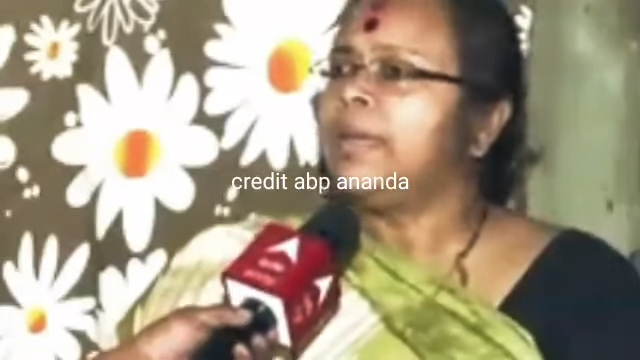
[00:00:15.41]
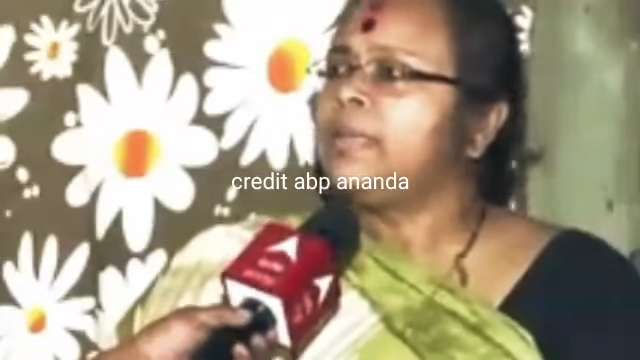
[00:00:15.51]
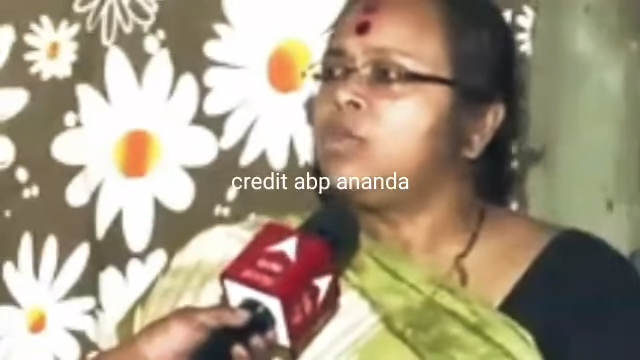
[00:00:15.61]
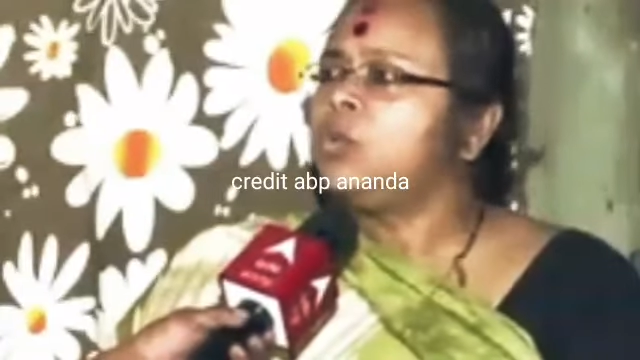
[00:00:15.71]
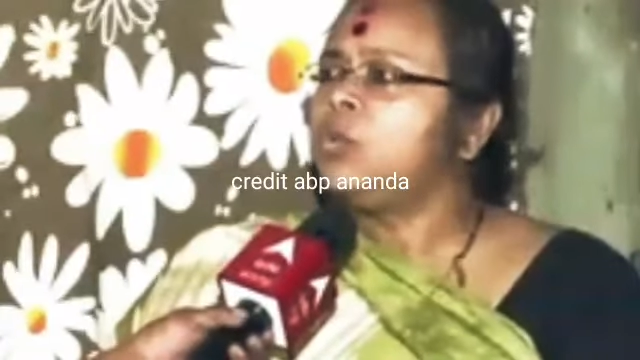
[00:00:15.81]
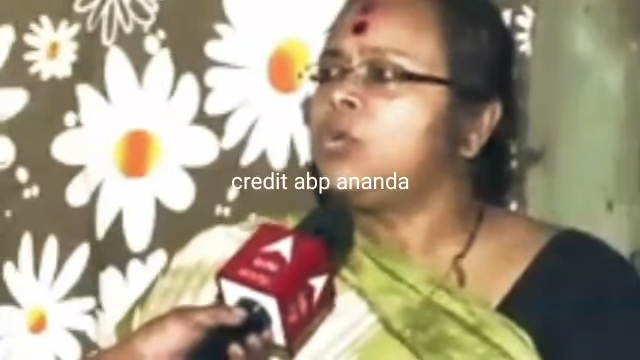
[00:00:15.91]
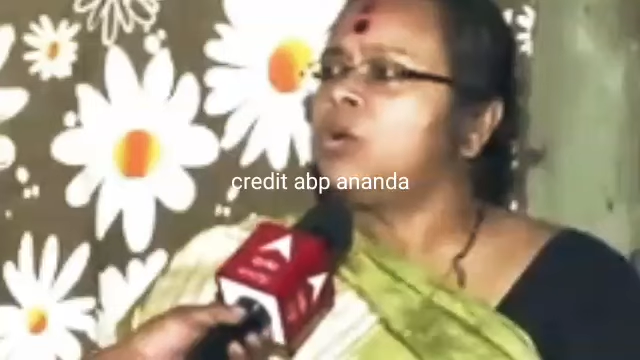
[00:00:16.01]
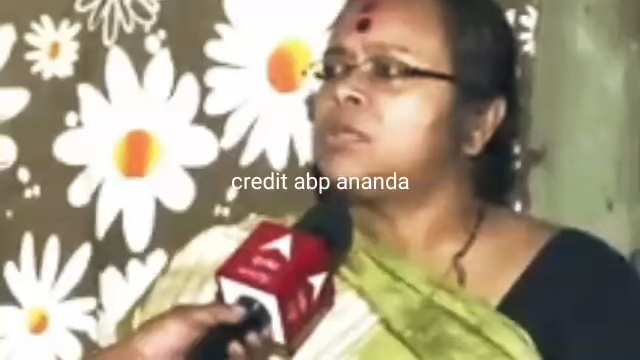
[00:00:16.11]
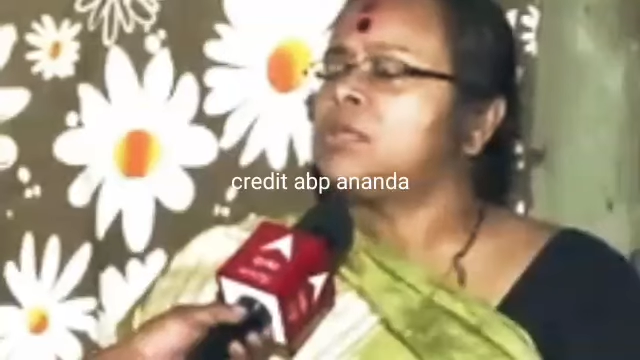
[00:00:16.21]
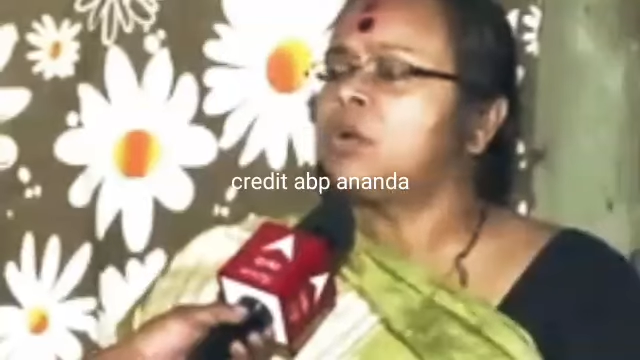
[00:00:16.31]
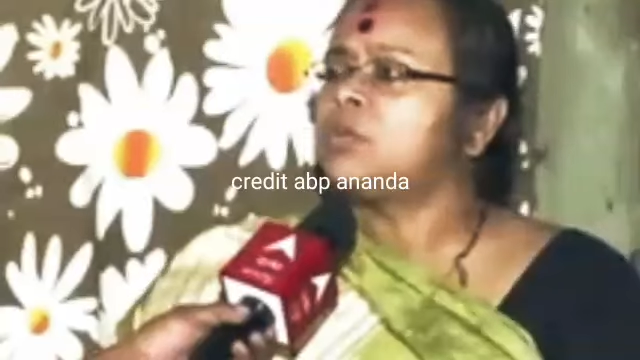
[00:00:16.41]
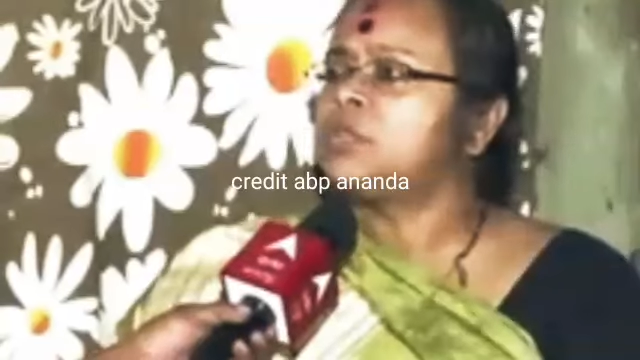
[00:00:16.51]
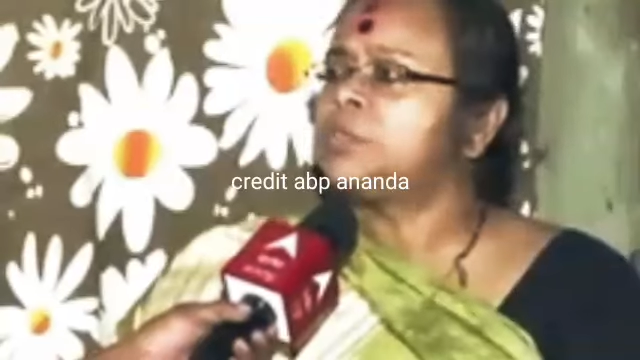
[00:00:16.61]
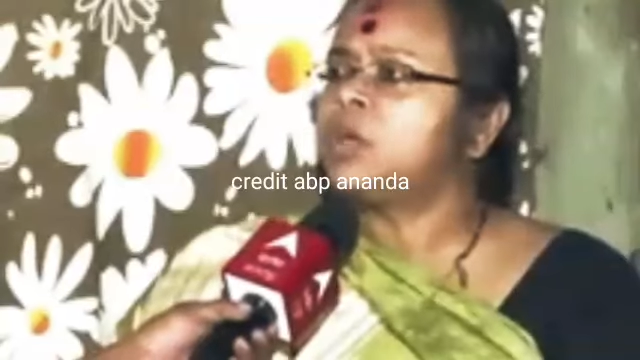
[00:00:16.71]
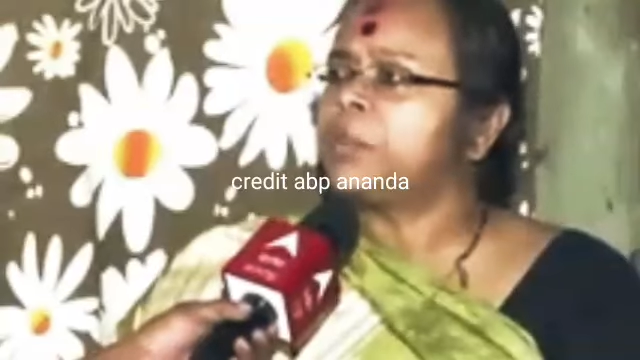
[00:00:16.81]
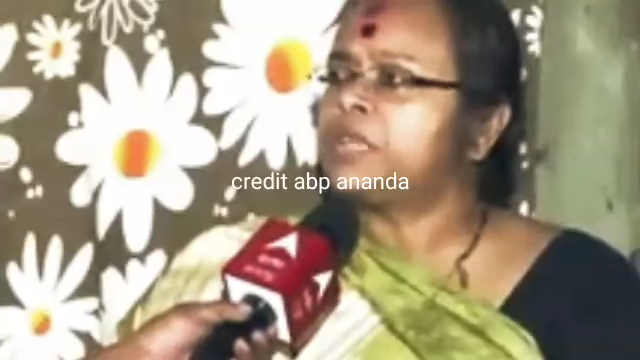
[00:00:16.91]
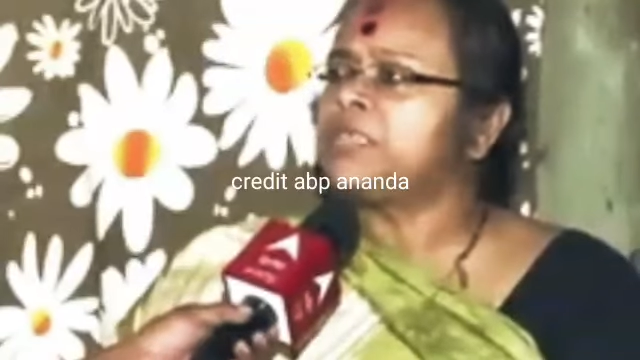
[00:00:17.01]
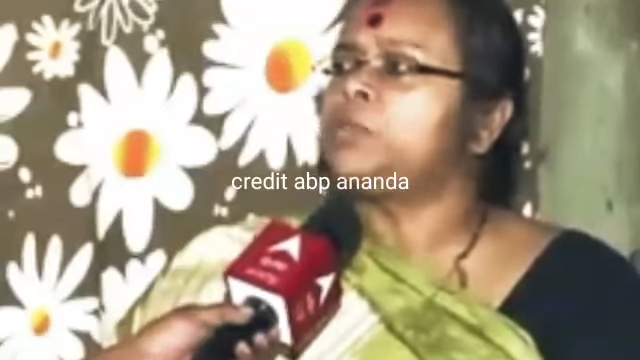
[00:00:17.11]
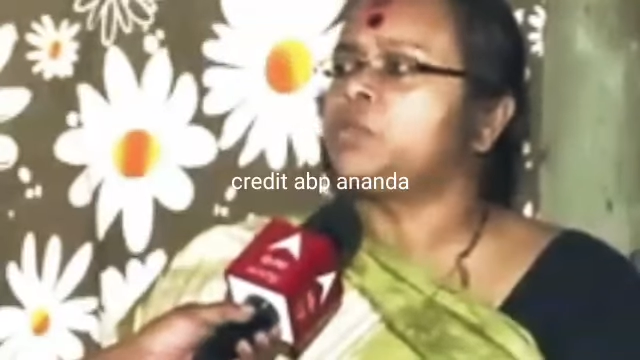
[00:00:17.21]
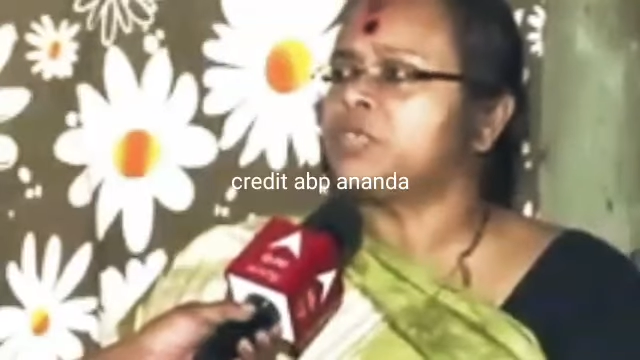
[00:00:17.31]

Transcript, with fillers: এই তৃণমূল কংগ্রেসের কনসেপ্ট তো আমরা যে